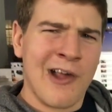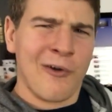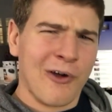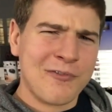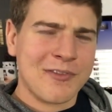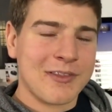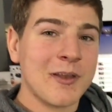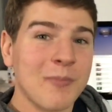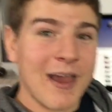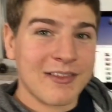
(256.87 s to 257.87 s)
läuft es in
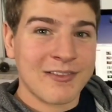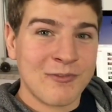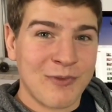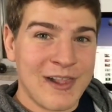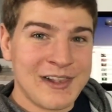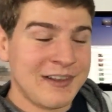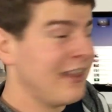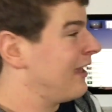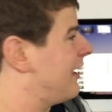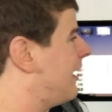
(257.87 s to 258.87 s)
den meisten
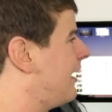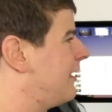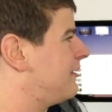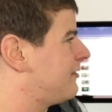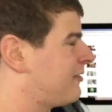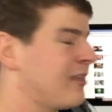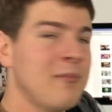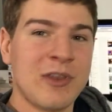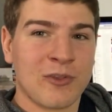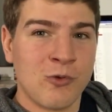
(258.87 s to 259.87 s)
Fällen äh,
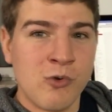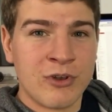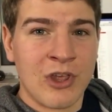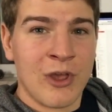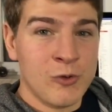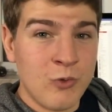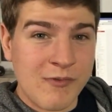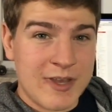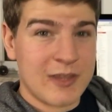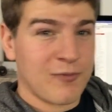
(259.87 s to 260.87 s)
ziemlich gut.
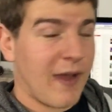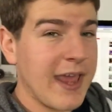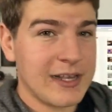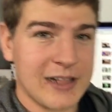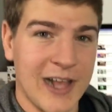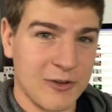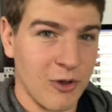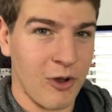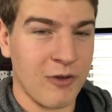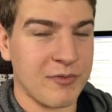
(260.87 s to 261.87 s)
Nur wenn ich Final Cut
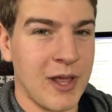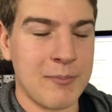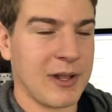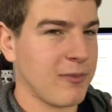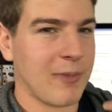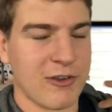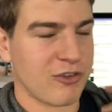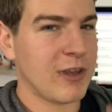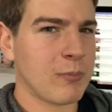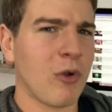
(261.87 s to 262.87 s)
noch offen habe, also mein
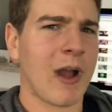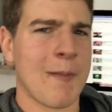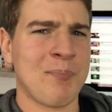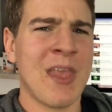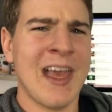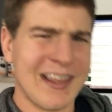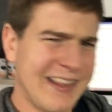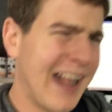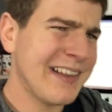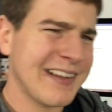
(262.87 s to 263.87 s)
Schnittprogramm,
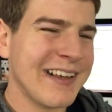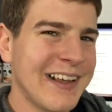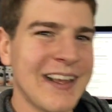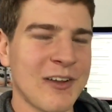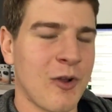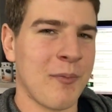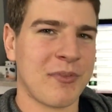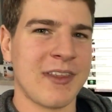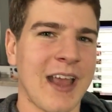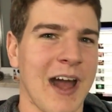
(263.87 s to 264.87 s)
dann äh,
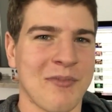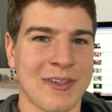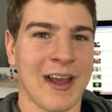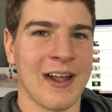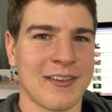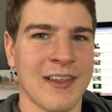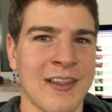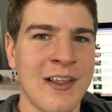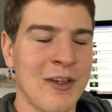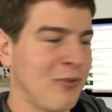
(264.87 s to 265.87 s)
kommt die
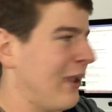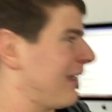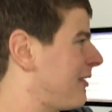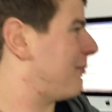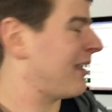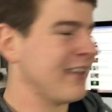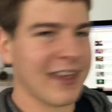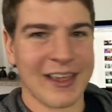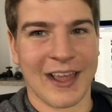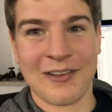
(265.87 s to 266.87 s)
Grafikkarte so langsam an
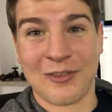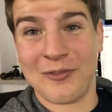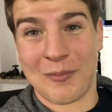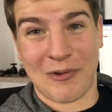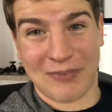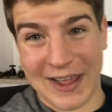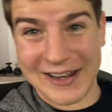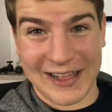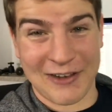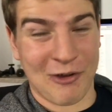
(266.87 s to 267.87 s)
ihre Grenzen. Wenn man
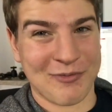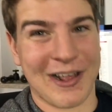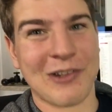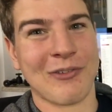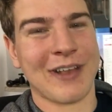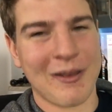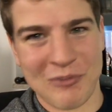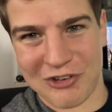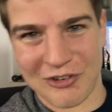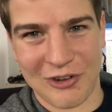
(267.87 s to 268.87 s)
Final Cut offen hat und dann
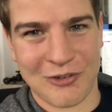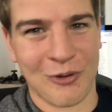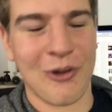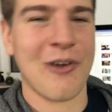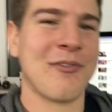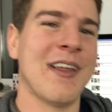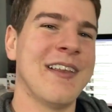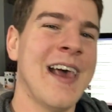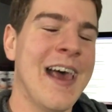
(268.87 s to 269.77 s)
Mission Control öffnet,